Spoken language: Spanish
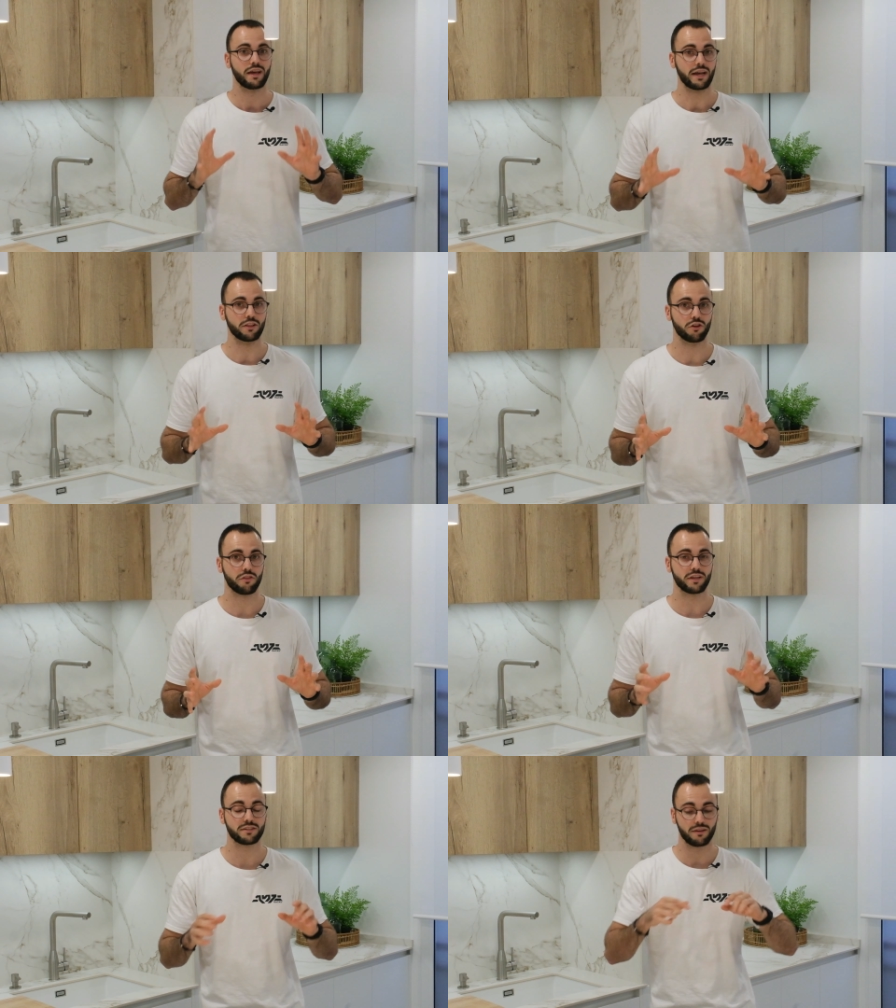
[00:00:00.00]

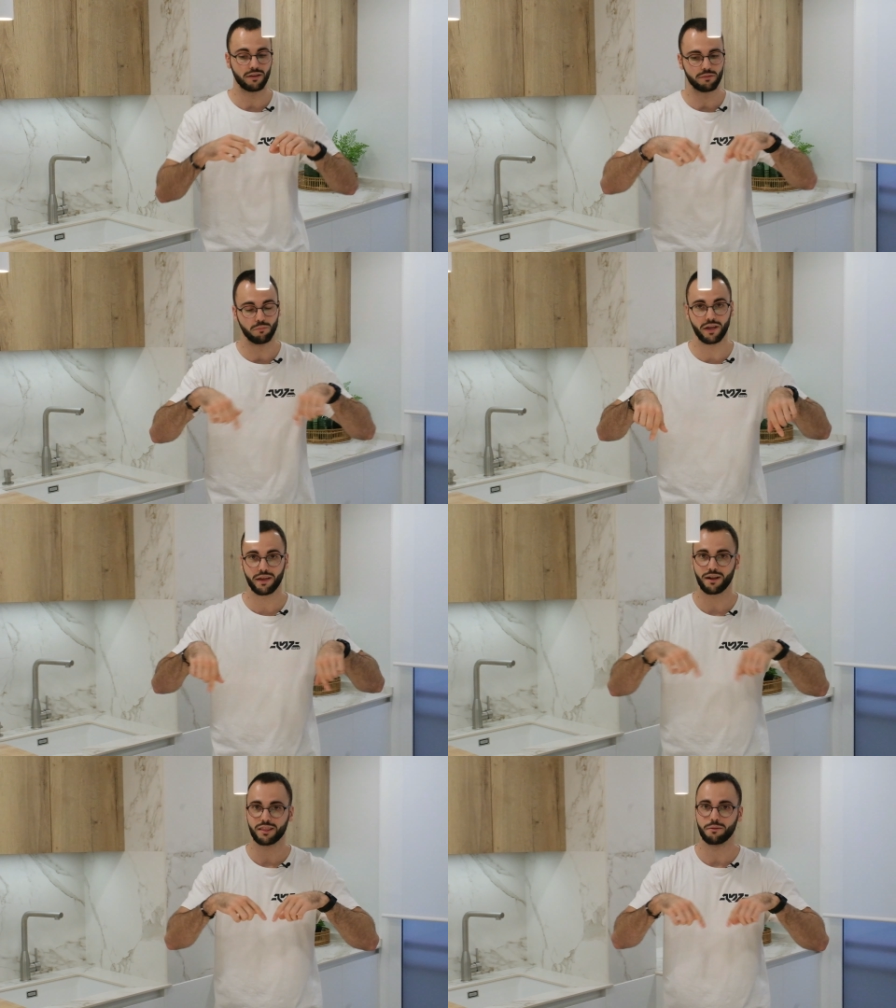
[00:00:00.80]
Entonces, voy a
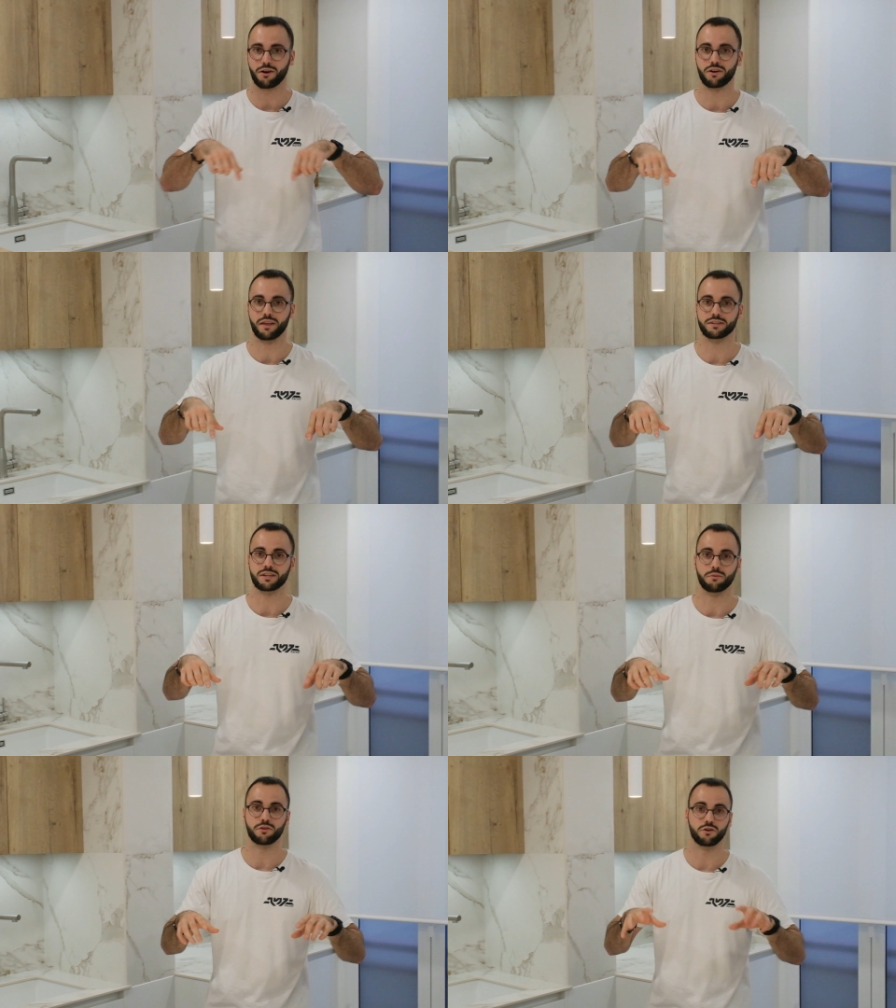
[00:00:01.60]
dejarte abajo en la
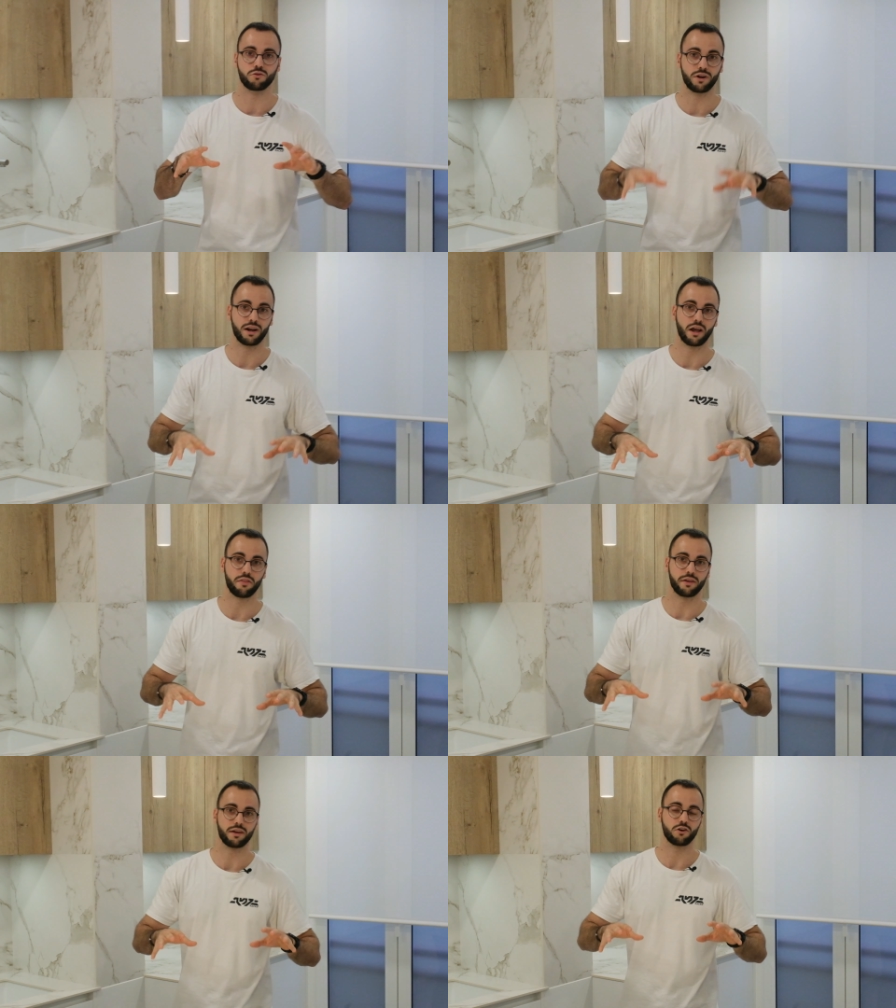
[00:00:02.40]
descripción un
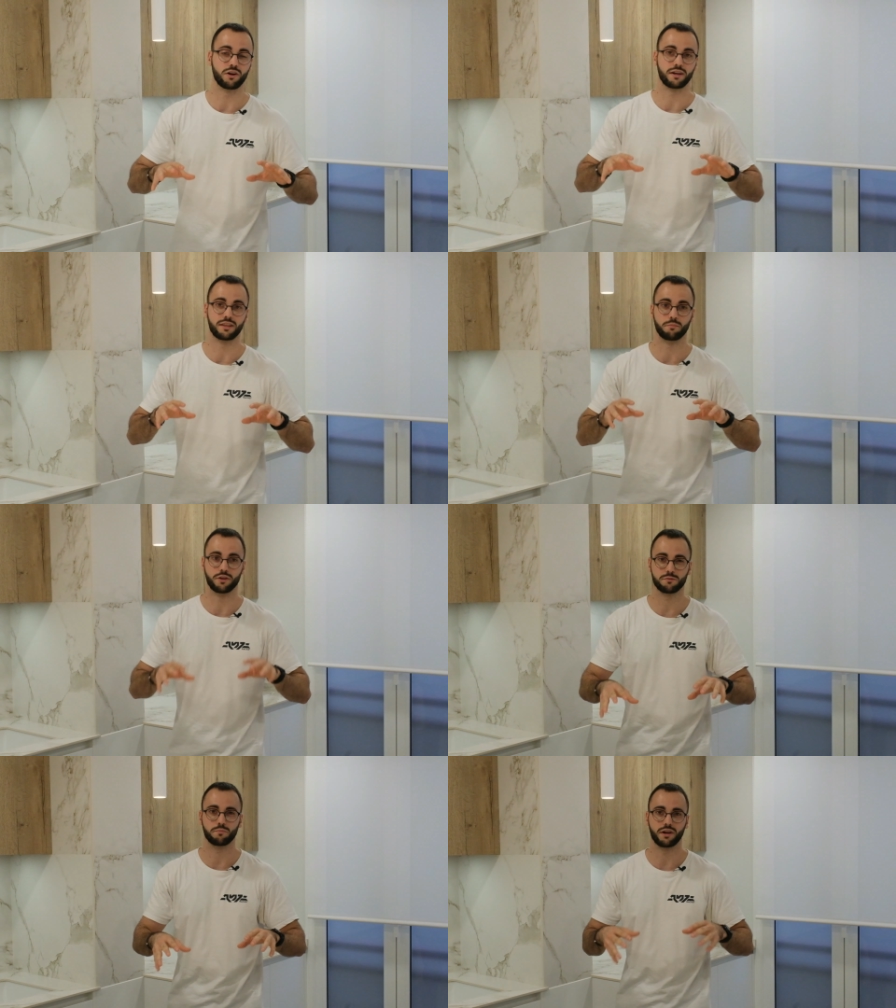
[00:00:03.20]
enlace con el que te
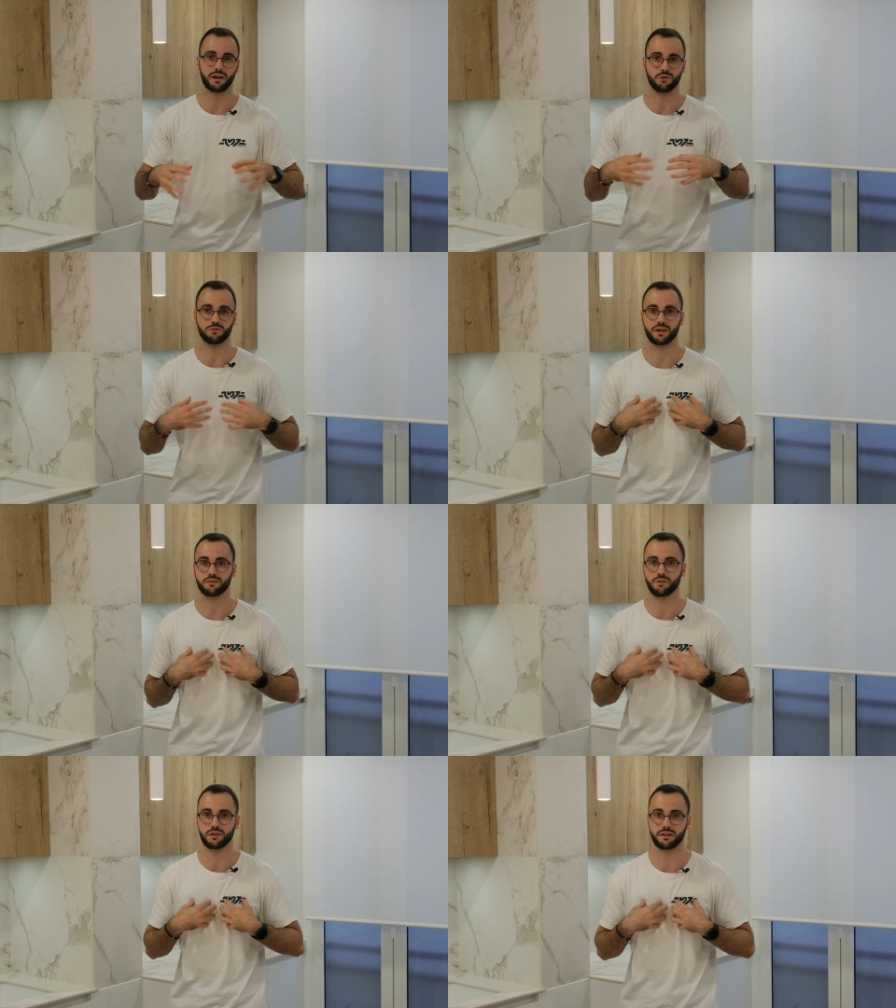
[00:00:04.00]
puedes poner en
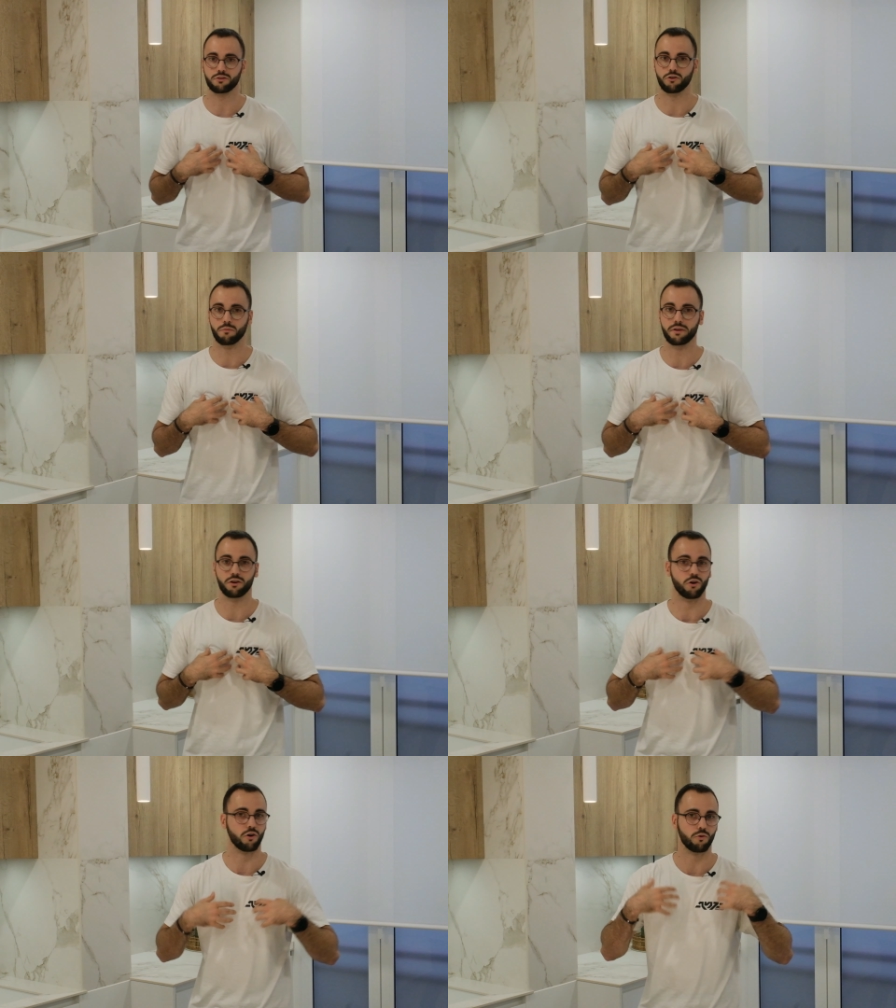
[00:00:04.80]
contacto directo conmigo
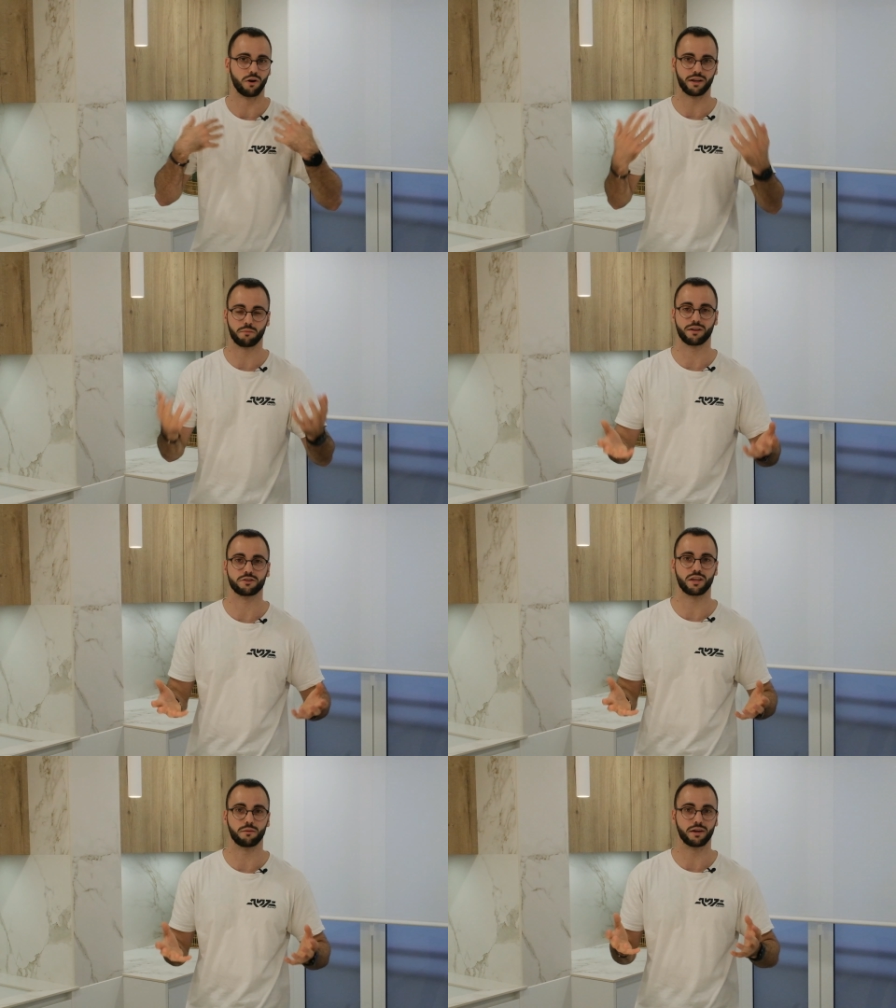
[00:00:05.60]
o con cualquier
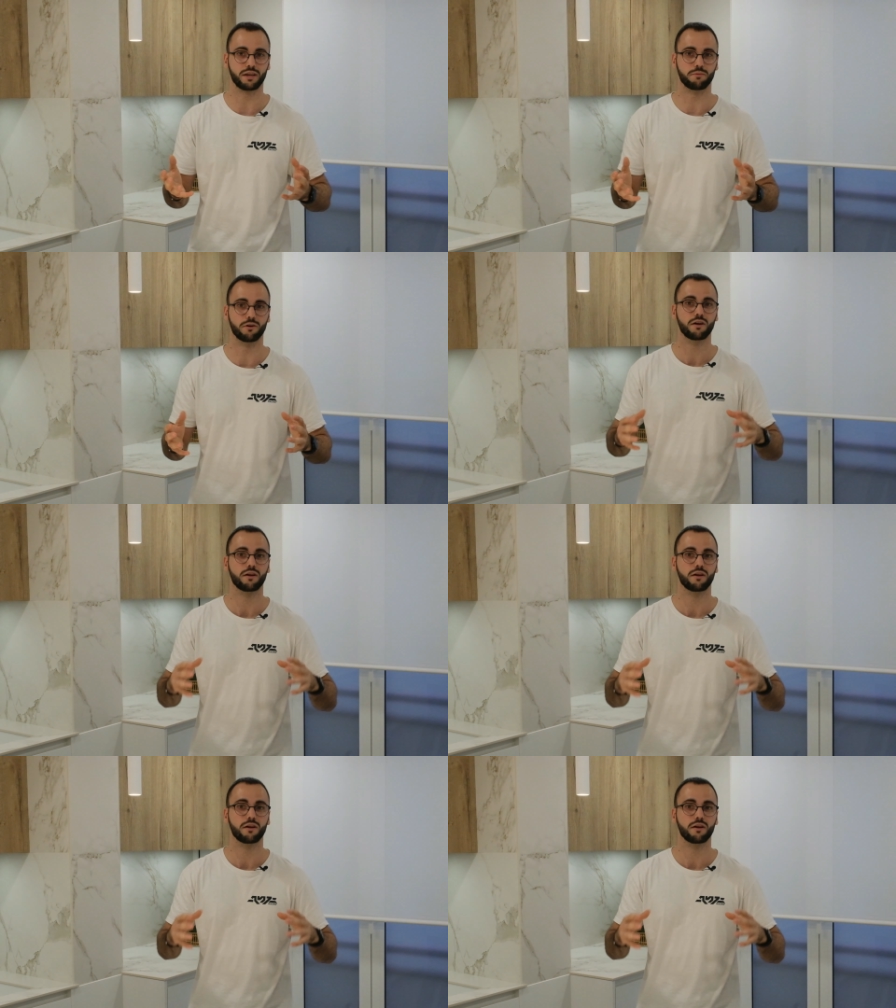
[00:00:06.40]
persona de mi equipo